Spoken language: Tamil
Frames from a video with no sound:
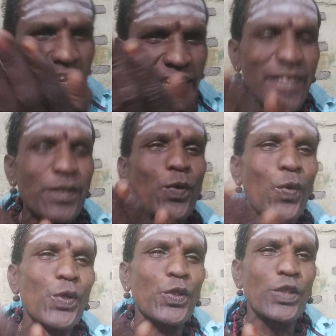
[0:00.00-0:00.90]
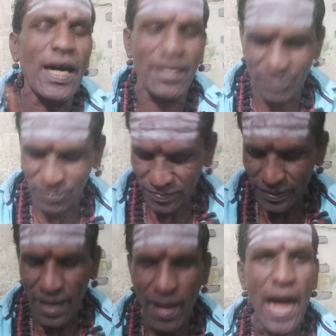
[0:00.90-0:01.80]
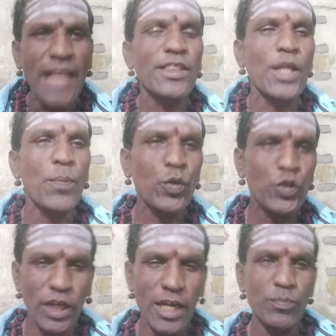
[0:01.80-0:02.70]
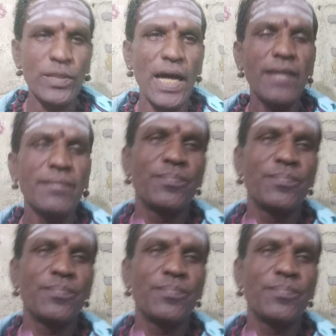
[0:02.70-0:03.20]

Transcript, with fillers: எனக்கு கொடுத்தார் அந்த புத்தகம்தான்